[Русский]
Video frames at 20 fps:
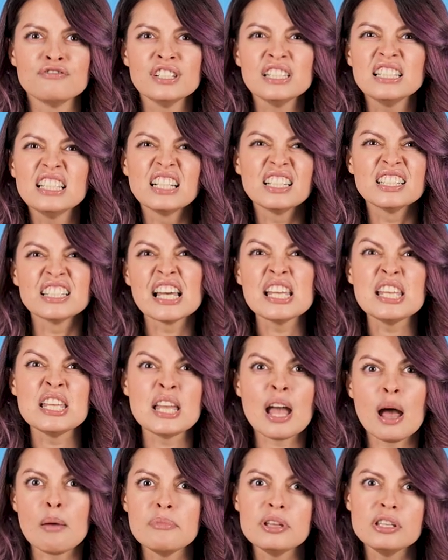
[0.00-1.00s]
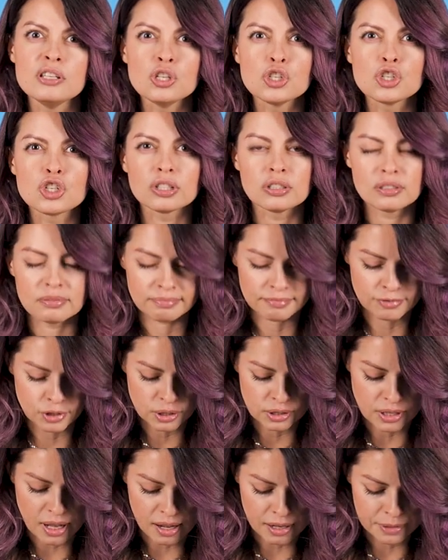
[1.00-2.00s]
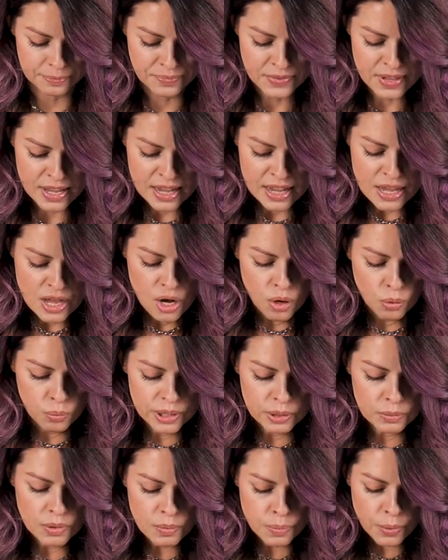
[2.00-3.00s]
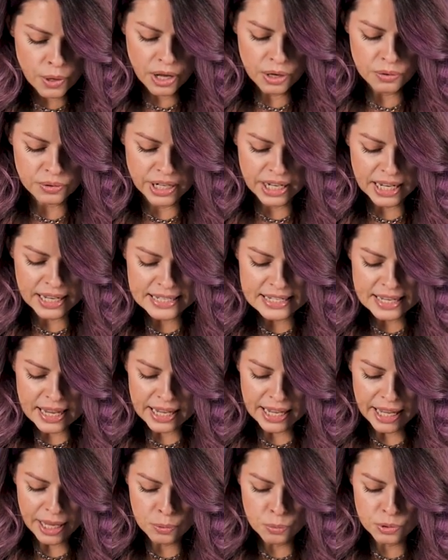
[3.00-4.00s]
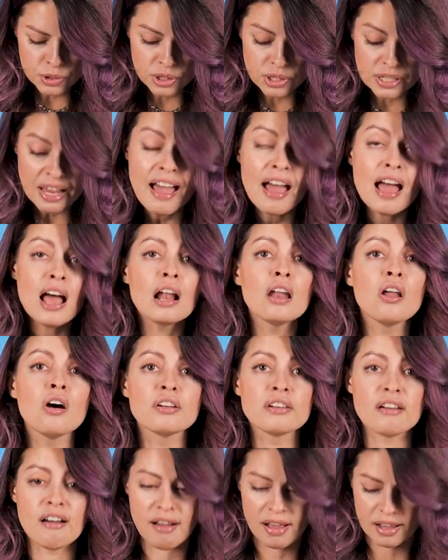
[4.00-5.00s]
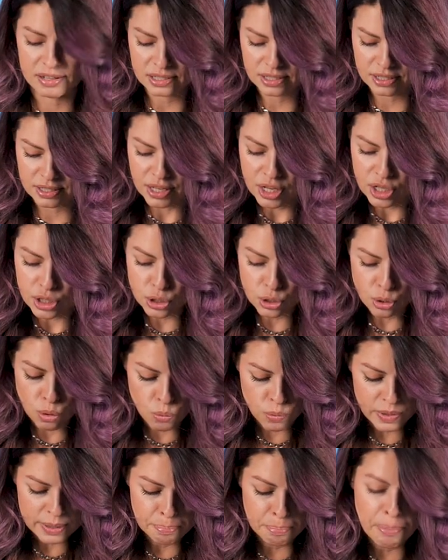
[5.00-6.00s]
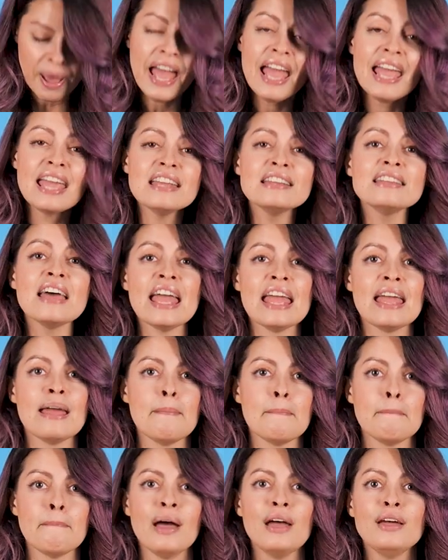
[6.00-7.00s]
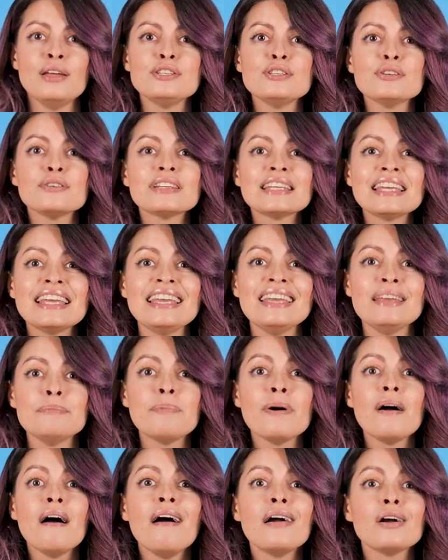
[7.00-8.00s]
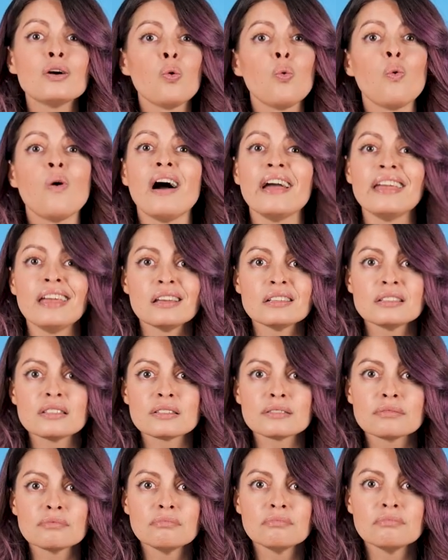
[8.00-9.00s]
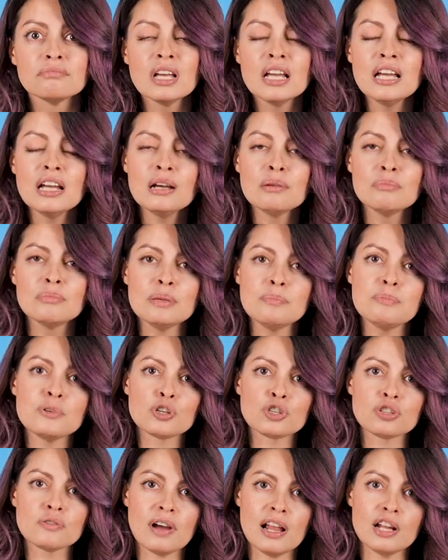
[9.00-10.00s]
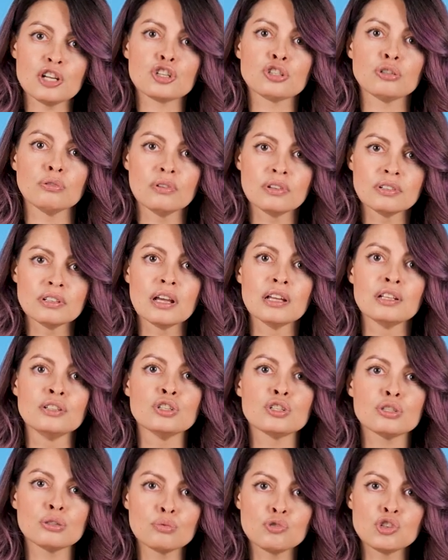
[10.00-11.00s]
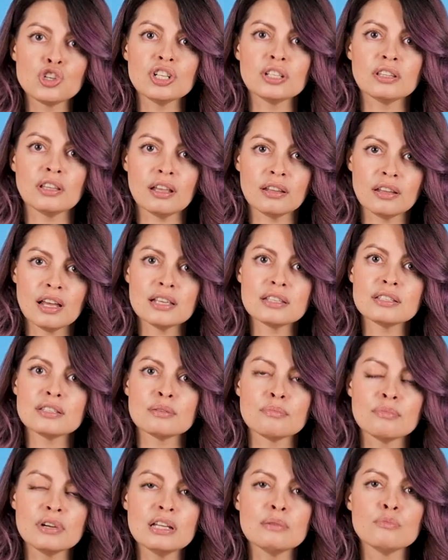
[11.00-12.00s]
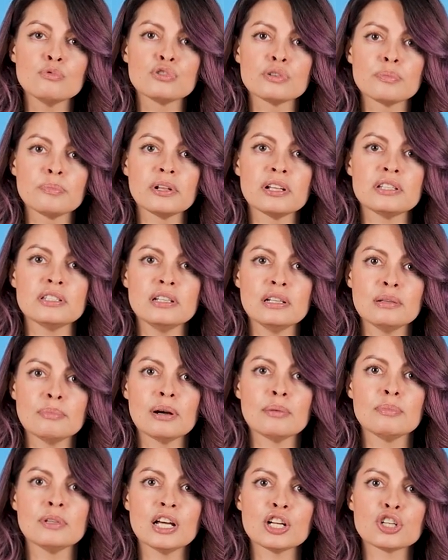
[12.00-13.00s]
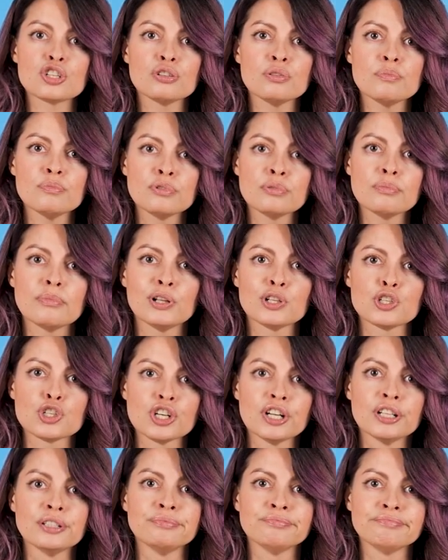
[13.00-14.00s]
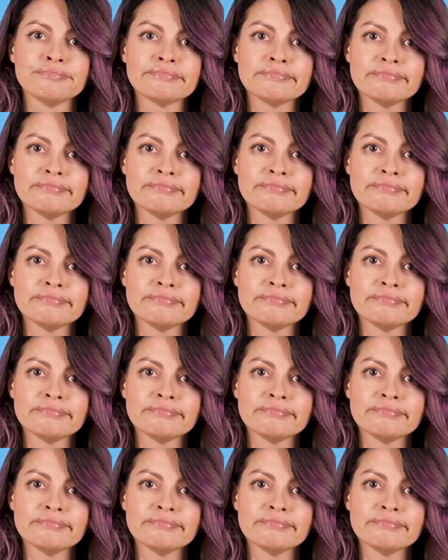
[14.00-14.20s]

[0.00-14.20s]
выдал, наябедничал. Вот так. We were worried he would tell on us, so we paid him to keep quiet. Мы переживали, что он настучит на нас, и мы ему заплатили бабла, чтобы он молчал.